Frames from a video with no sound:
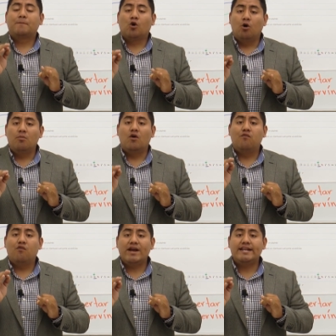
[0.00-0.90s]
como
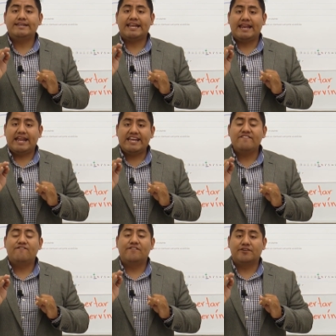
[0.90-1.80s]
fuente de
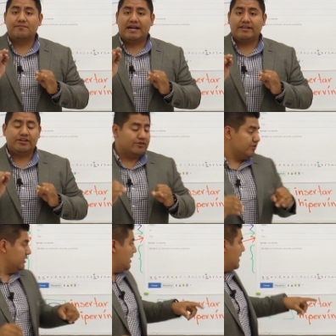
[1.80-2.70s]
información